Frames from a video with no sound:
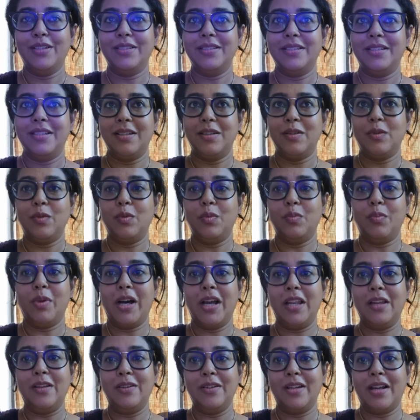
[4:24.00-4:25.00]
যে খুব
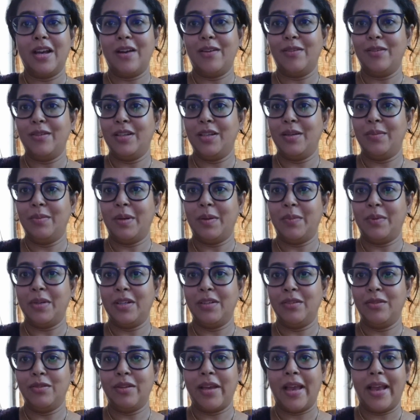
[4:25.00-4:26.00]
ভালো না হলে বাবা
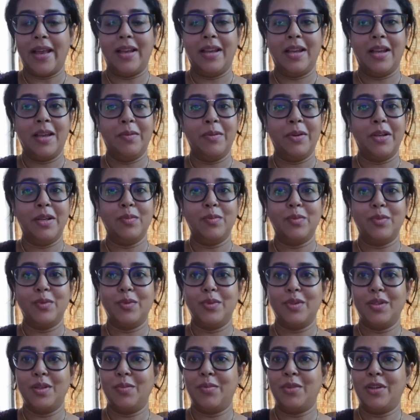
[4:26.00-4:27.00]
কিন্তু একেবারে মুখ
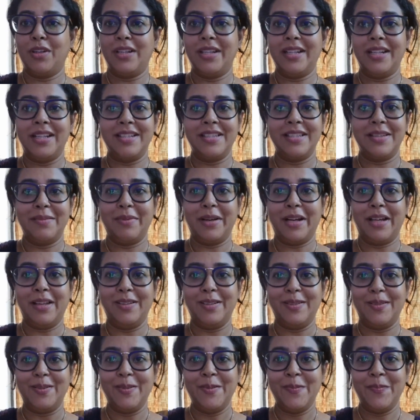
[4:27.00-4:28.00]
দিয়ে বলে না যে ভালো
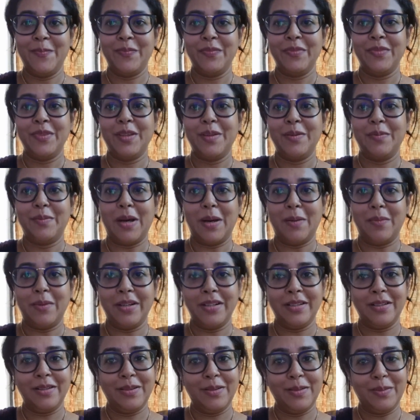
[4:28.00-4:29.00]
তো বাবা
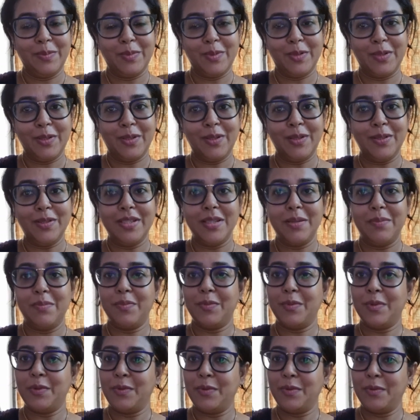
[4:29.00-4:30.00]
কিন্তু বলল যে
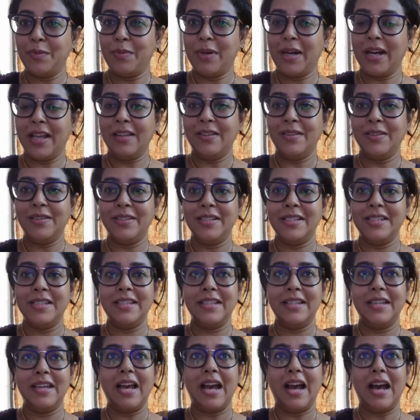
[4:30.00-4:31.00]
খুব ভালো
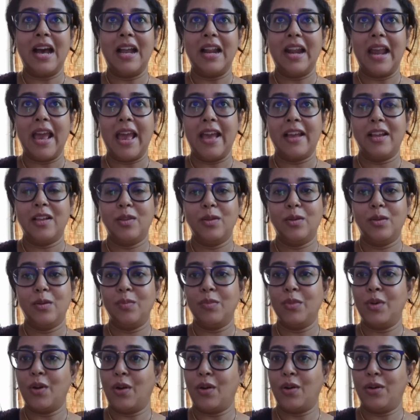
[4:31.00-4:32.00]
হয়েছে আর একদম
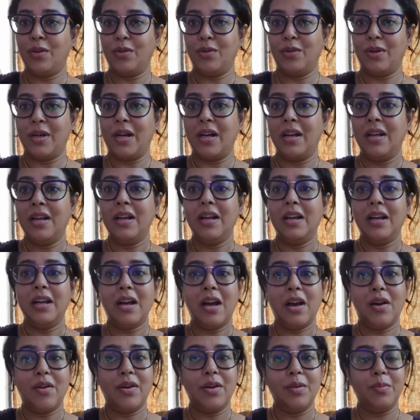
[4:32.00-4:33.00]
ঘরোয়া
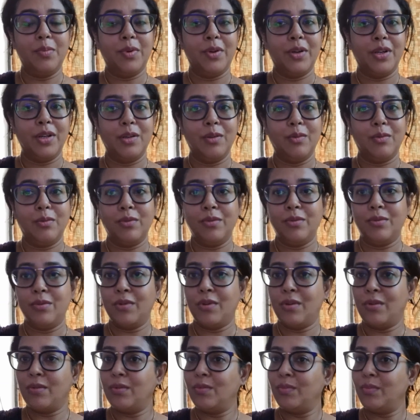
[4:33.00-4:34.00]
খাওয়ার পরে কোনো
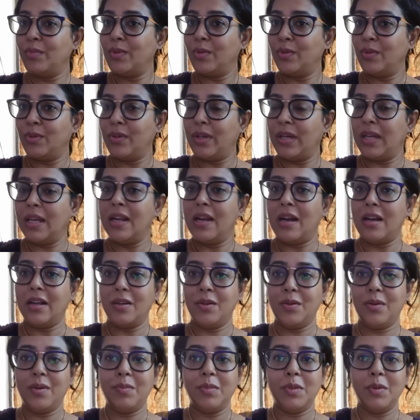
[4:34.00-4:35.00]
রকম কোনো এর
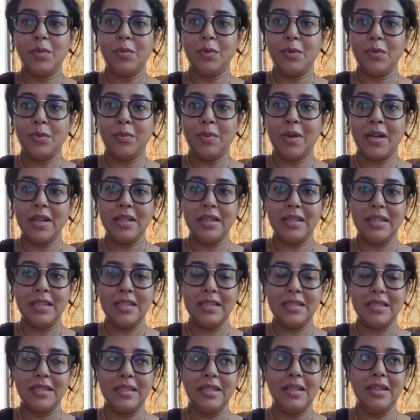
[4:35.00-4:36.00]
আগেও আমরা বহুবার
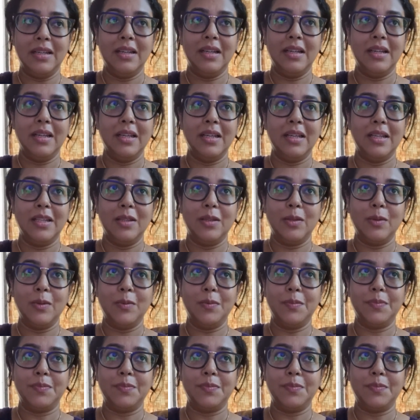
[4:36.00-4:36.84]
খেয়েছি কিন্তু